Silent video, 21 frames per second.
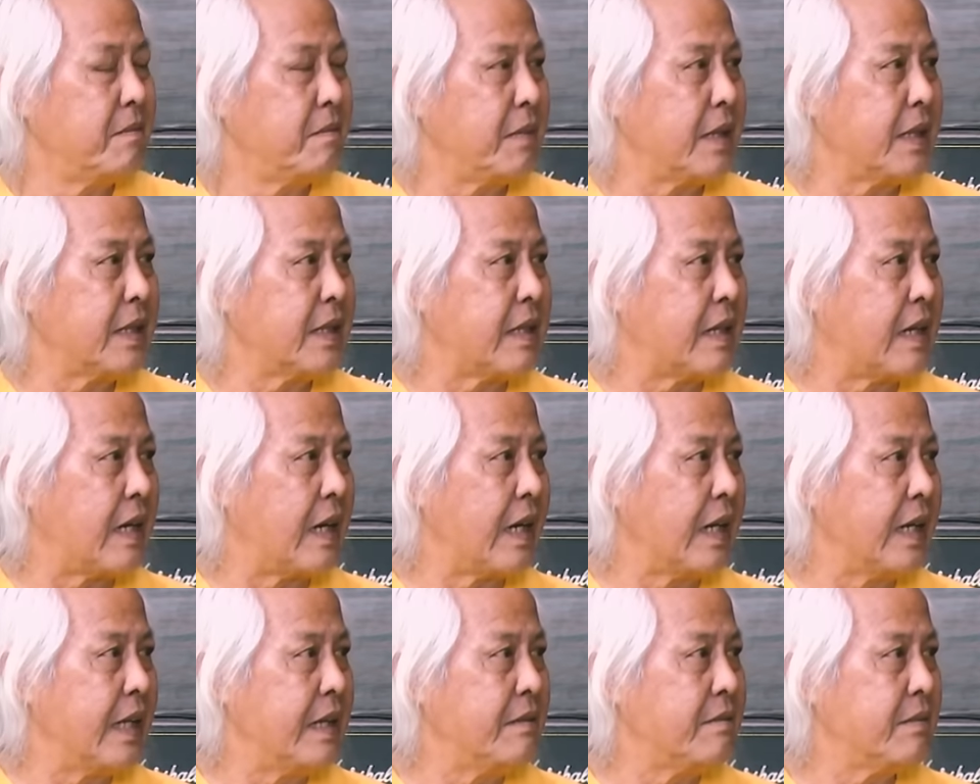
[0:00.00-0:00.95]
มันค
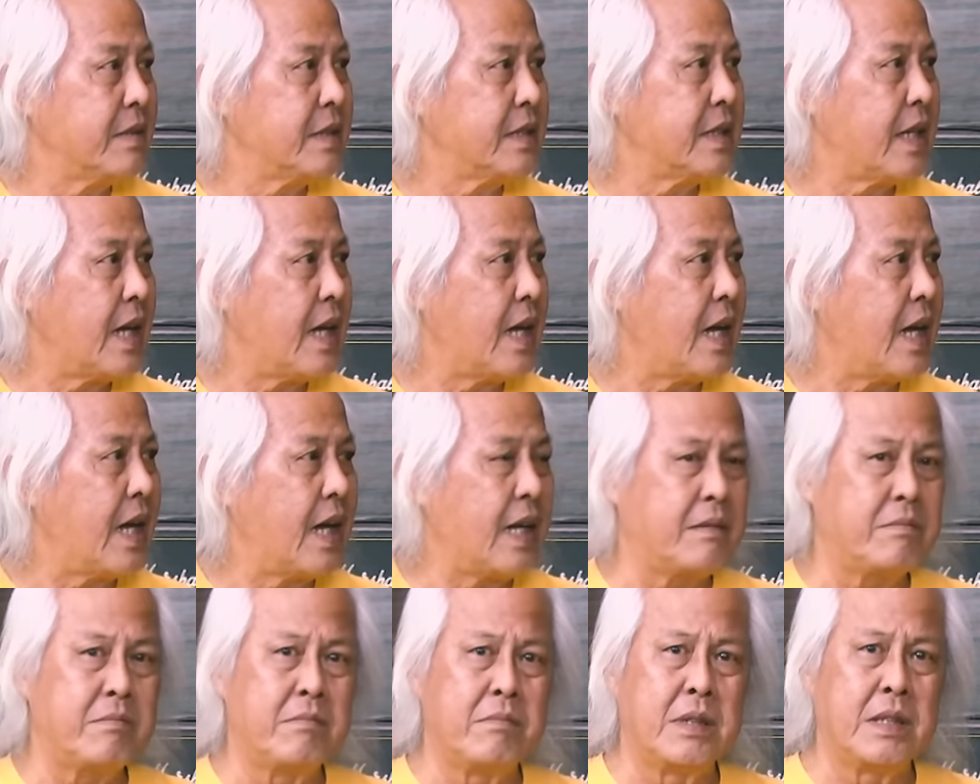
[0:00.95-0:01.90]
ลีนมันสะอา
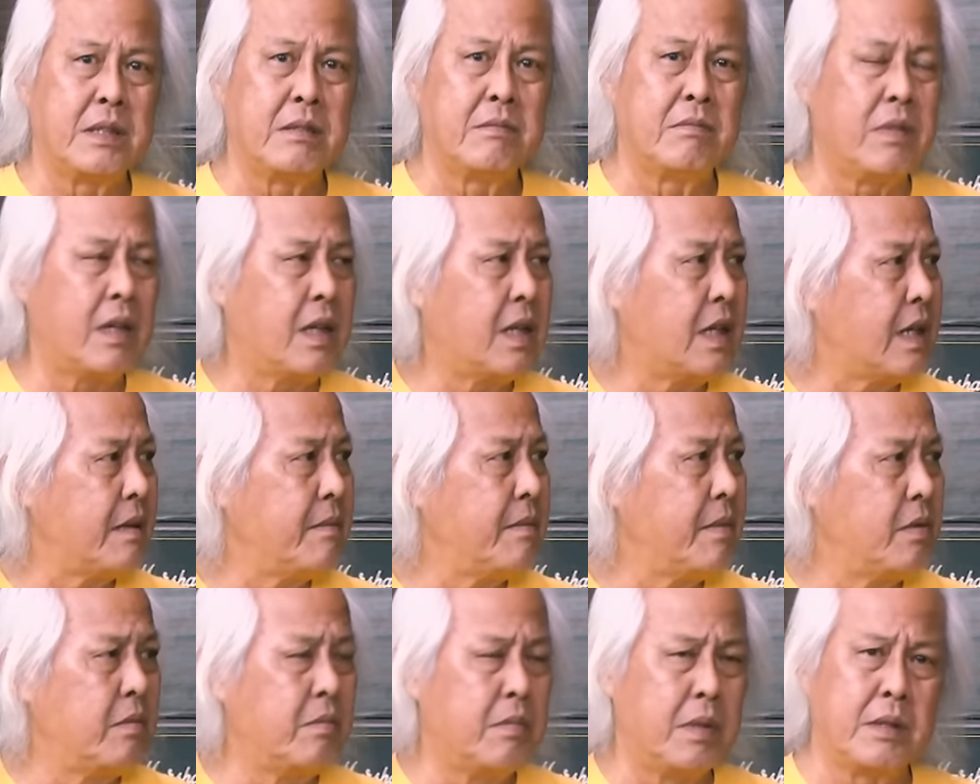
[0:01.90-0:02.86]
ดมันอะไร
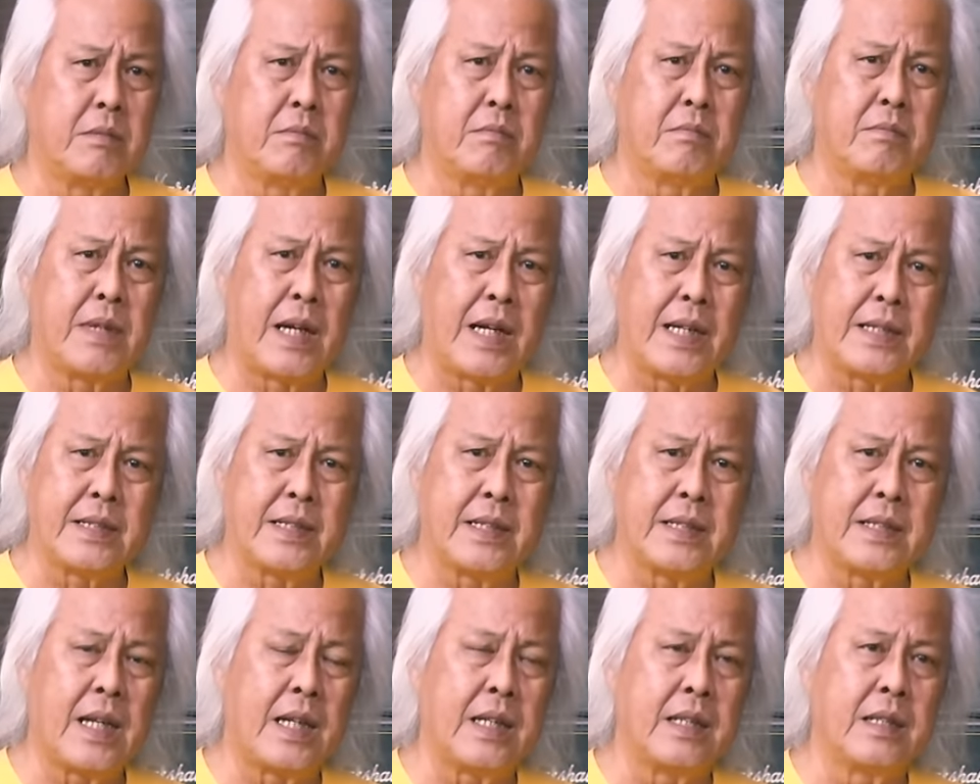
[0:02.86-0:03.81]
ไม่รู้มันมหัศ
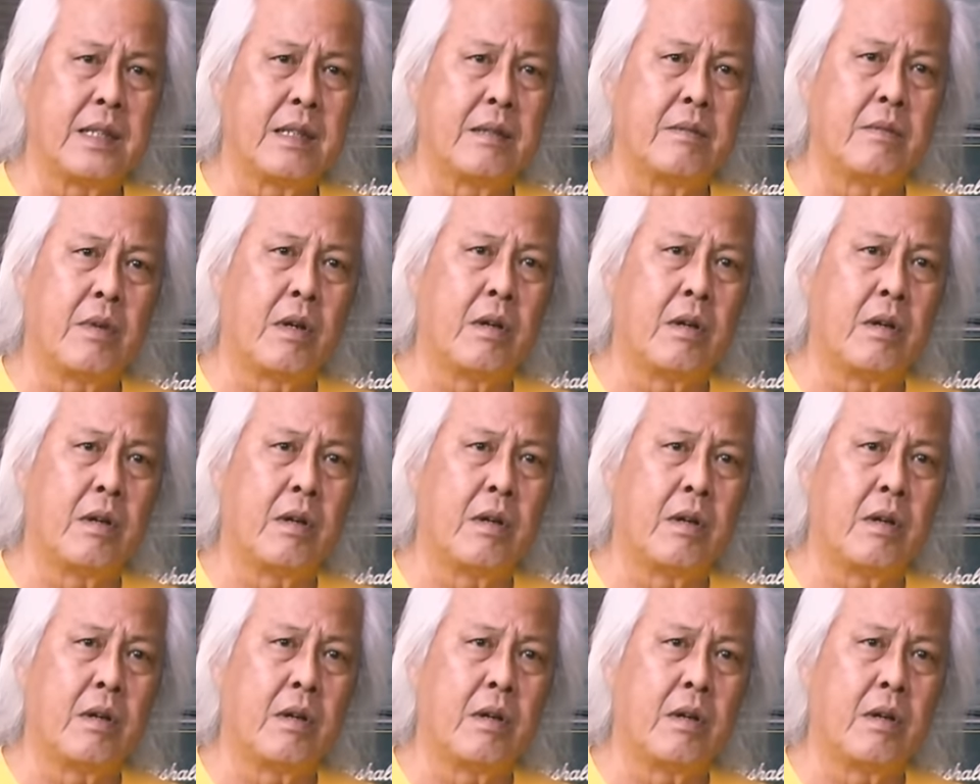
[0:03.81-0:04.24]
จรรย์จริงบ